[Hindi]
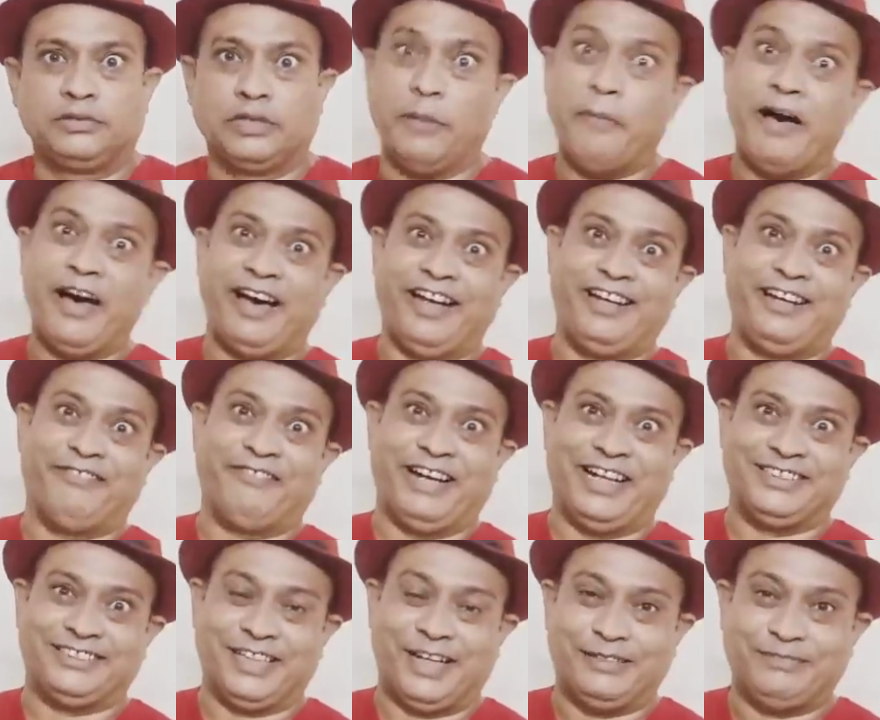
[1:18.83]
कमाल
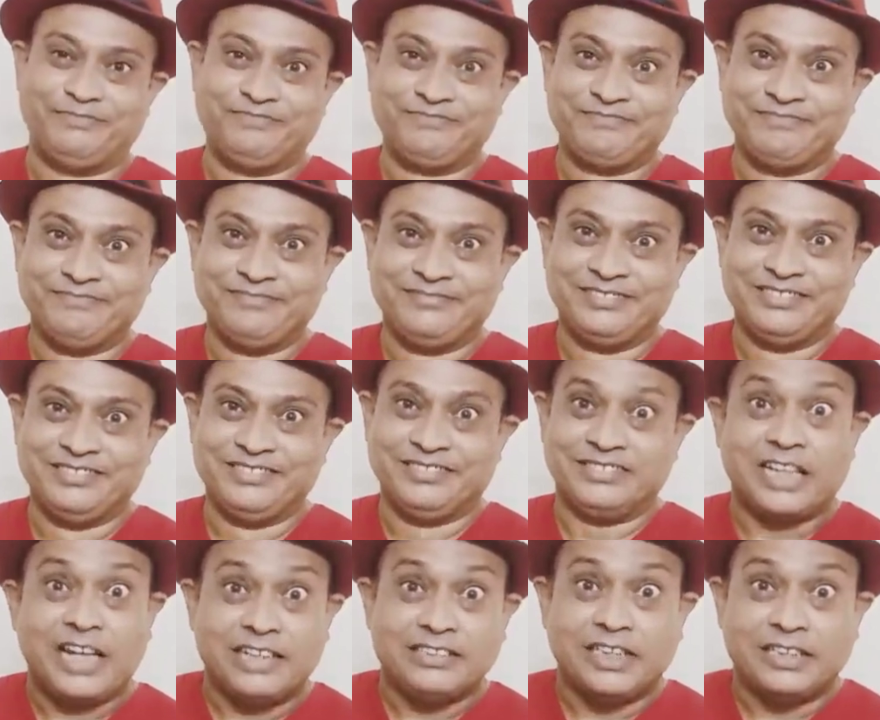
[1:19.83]
भाई साहब
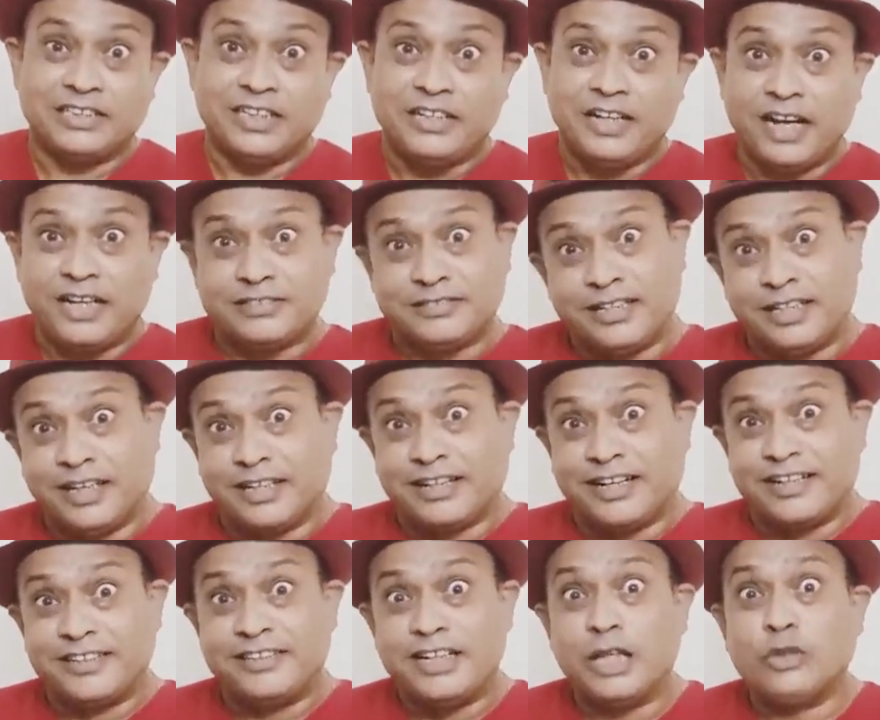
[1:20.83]
ज़रा सा जिन्ना का जिक्र
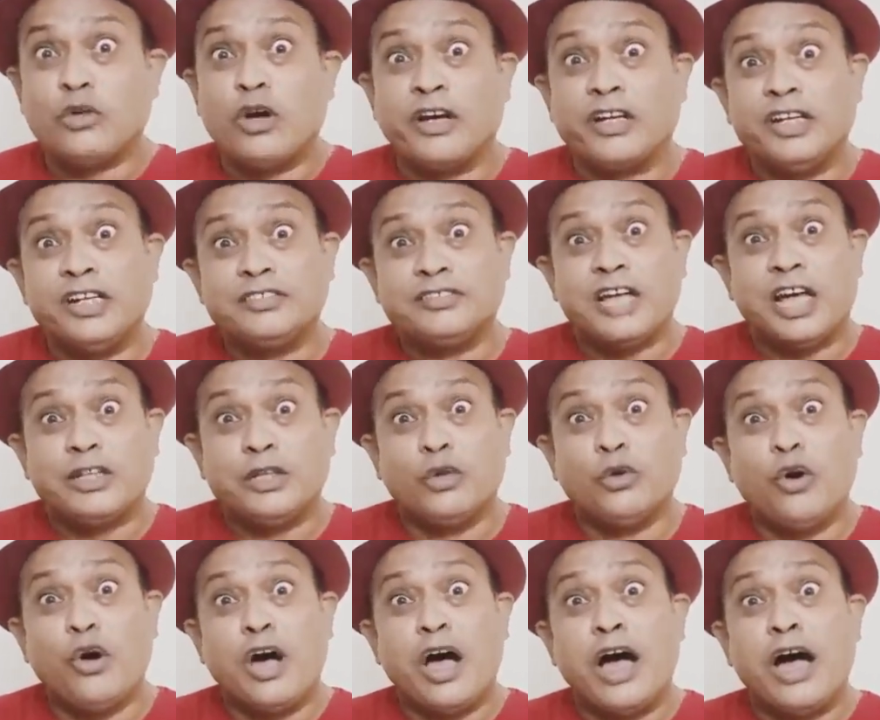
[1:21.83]
कर दिया तो अखिलेश
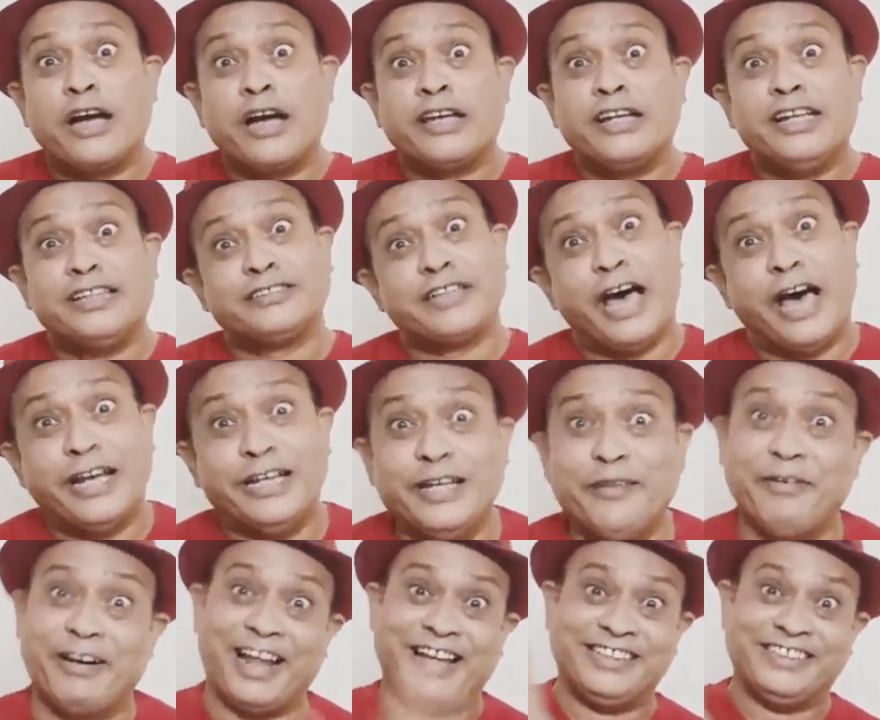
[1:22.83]
यादव को अखिलेश
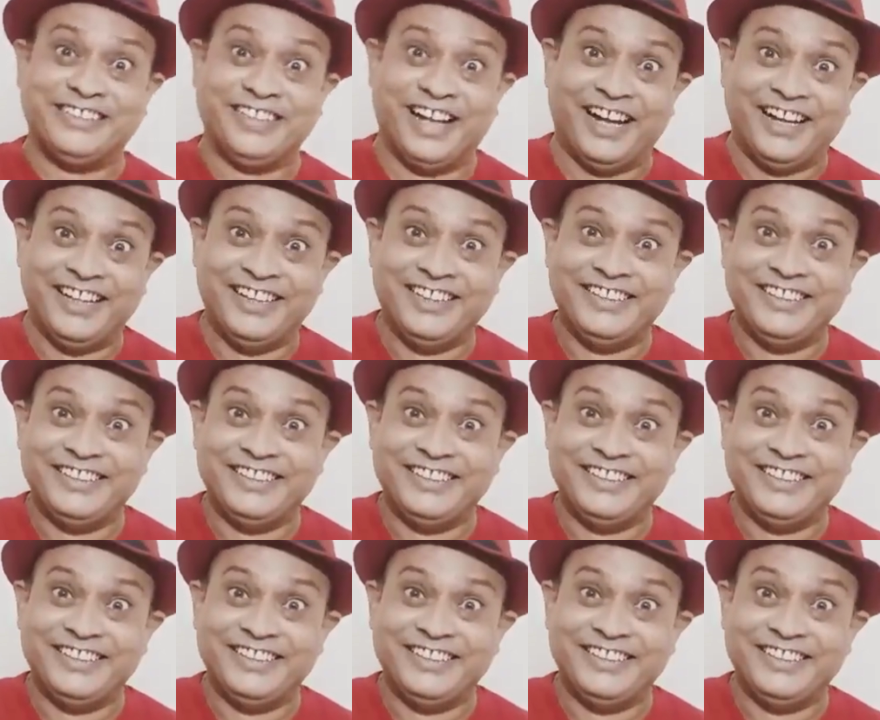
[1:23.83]
अली बना दिया